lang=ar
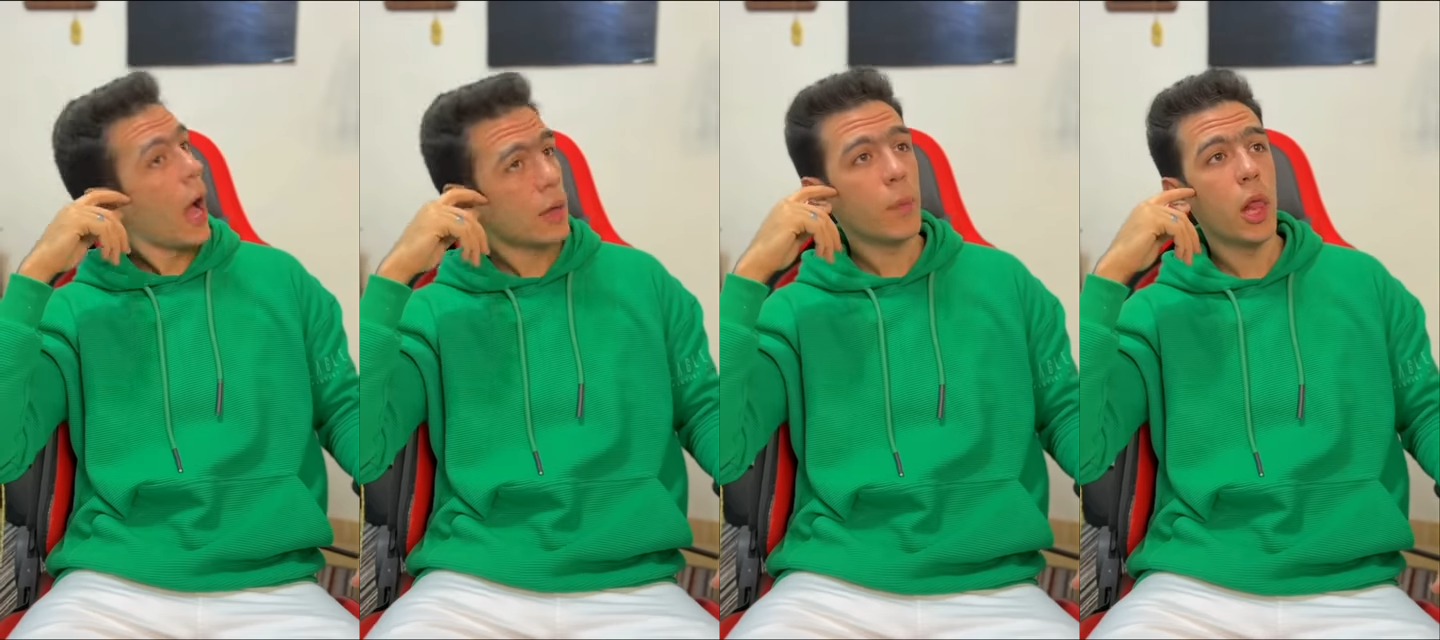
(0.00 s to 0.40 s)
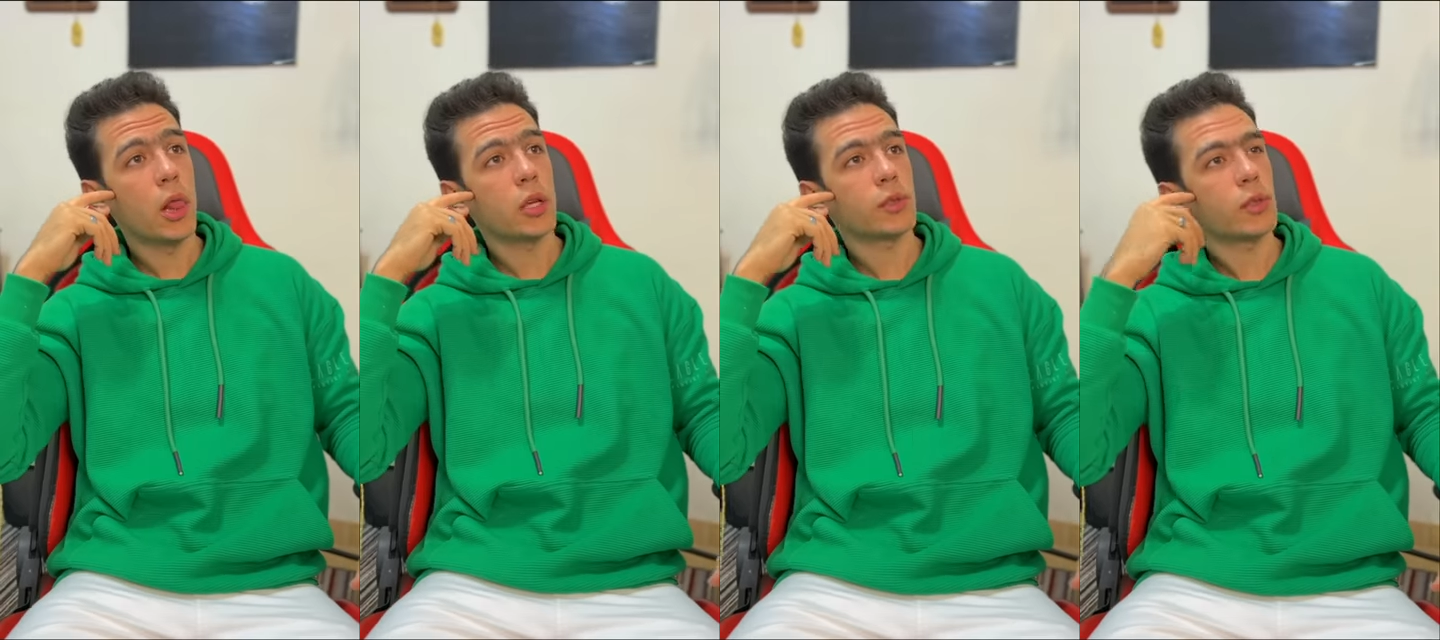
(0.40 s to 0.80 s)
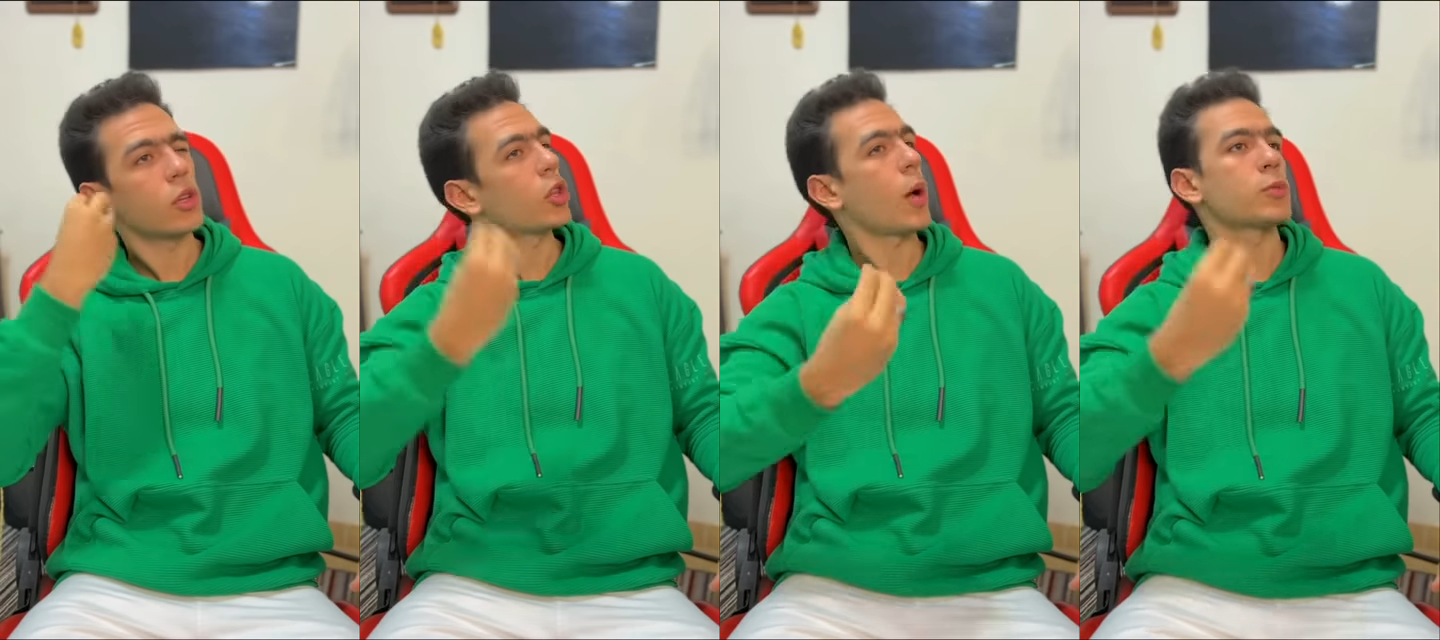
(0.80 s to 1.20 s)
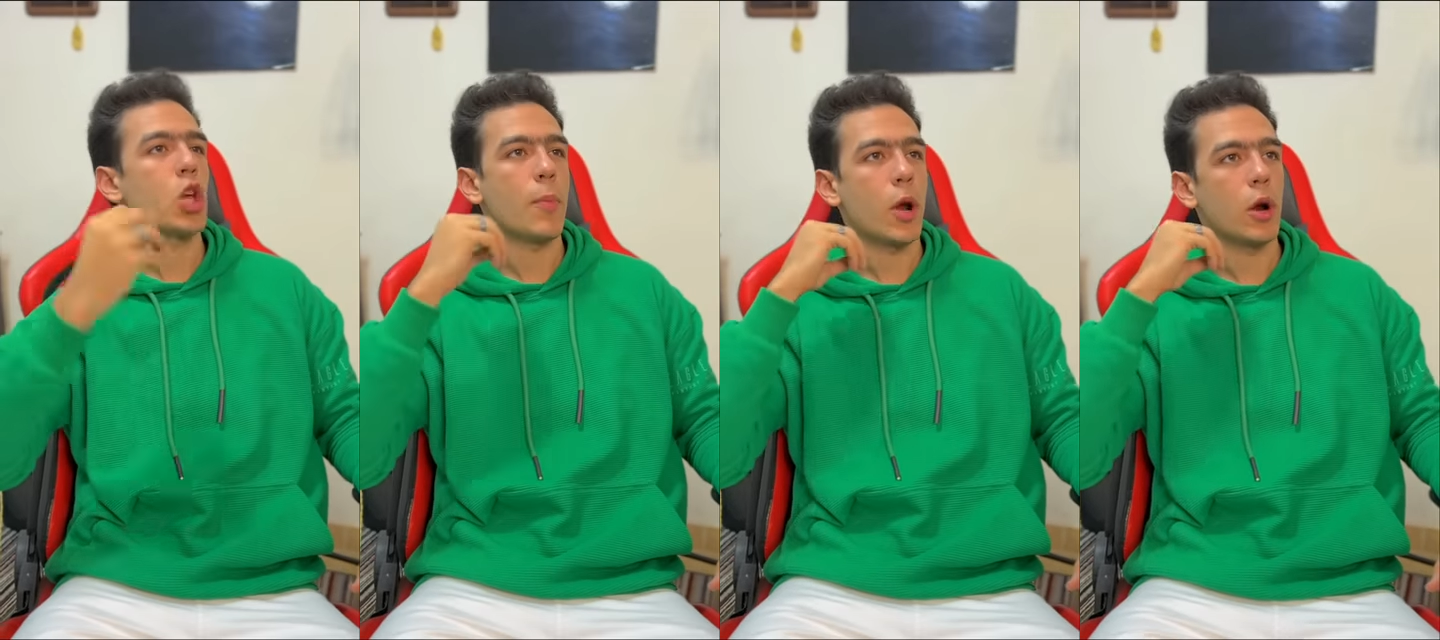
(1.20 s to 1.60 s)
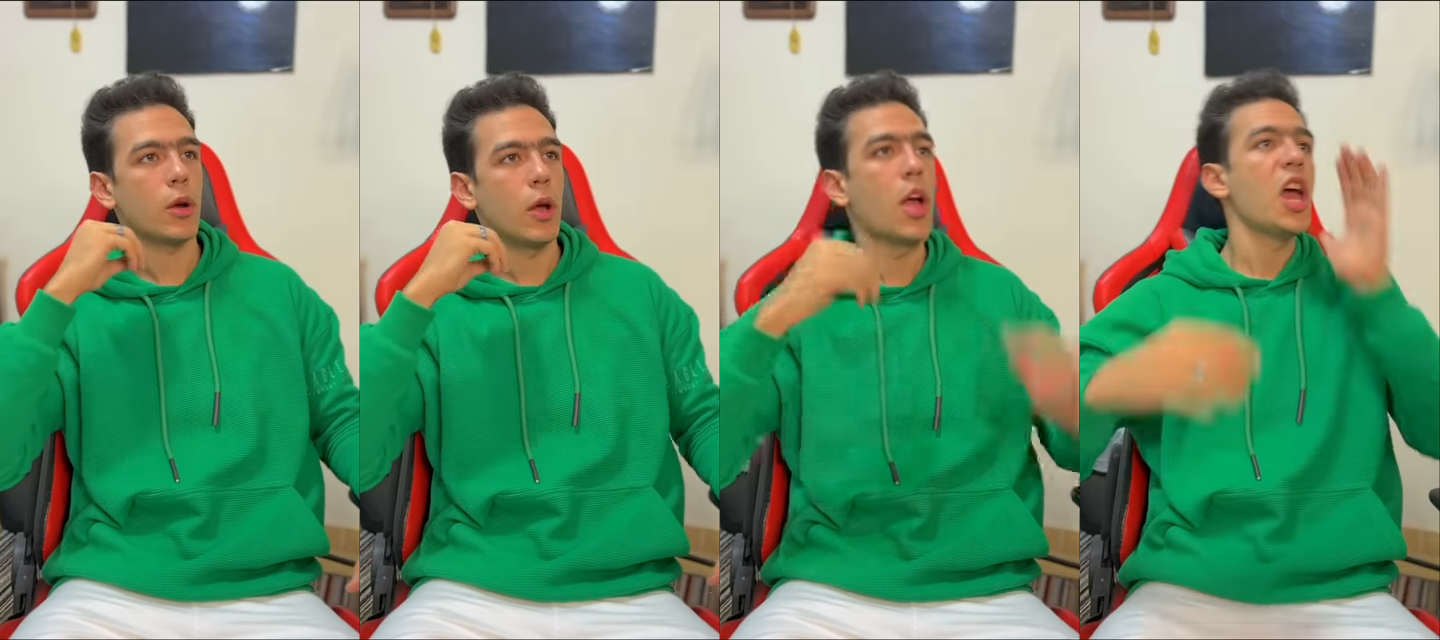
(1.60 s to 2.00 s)
هتملص طب صبرك
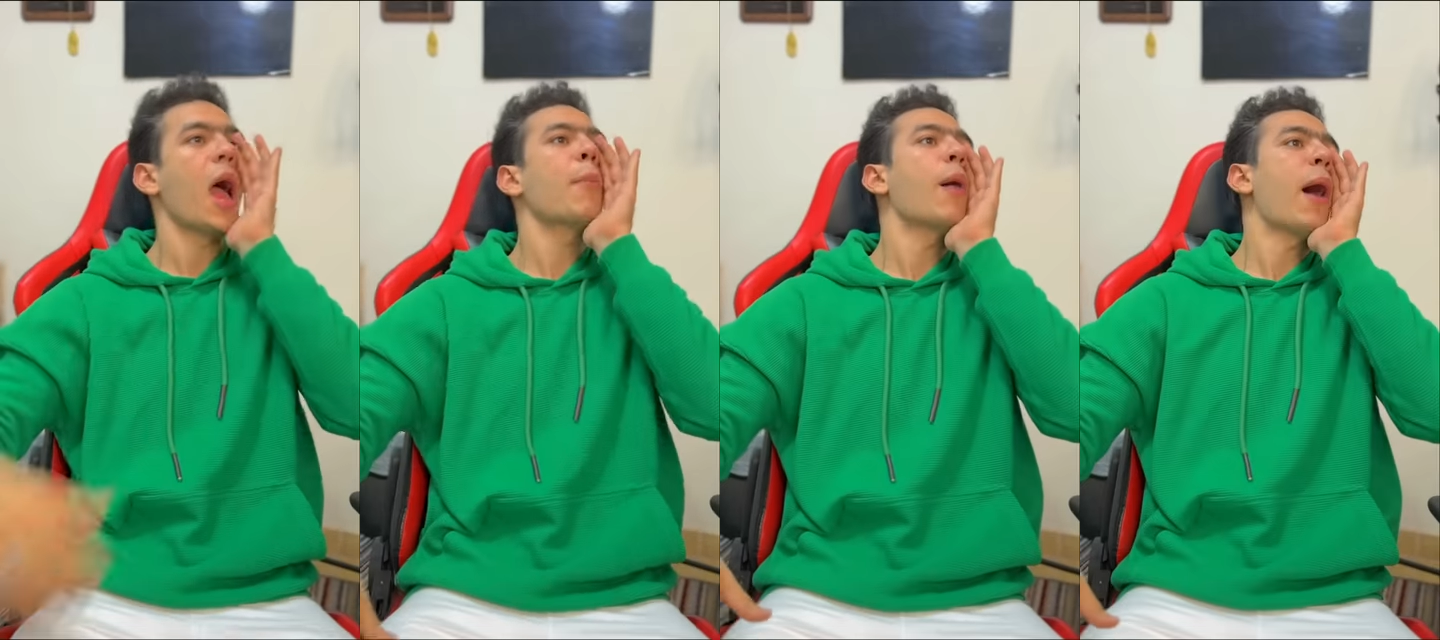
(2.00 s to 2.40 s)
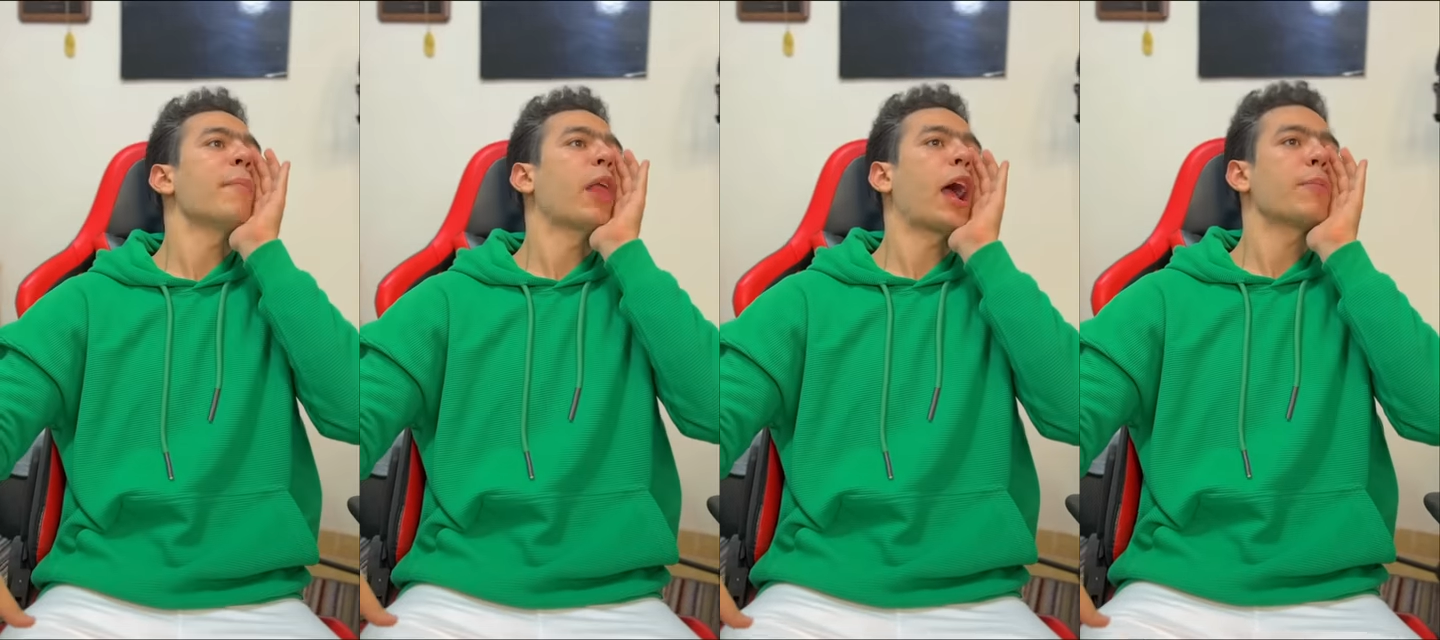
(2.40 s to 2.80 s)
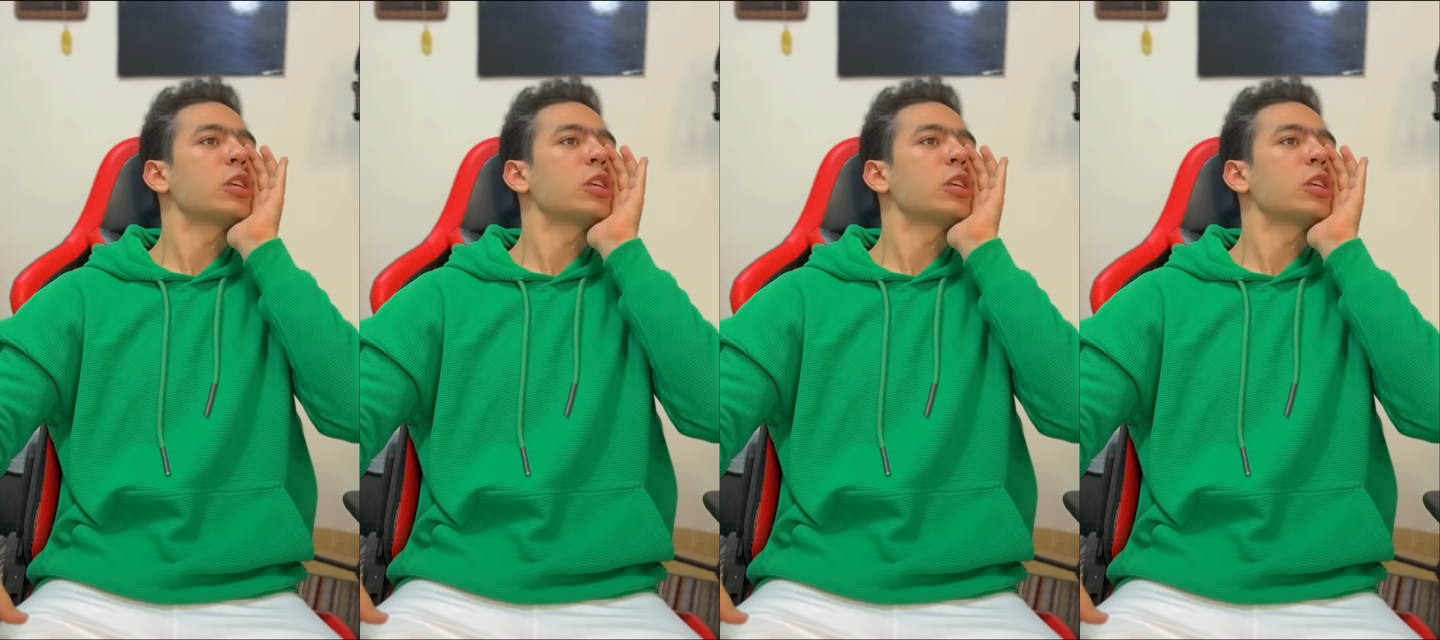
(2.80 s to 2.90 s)
يا بابا ابنك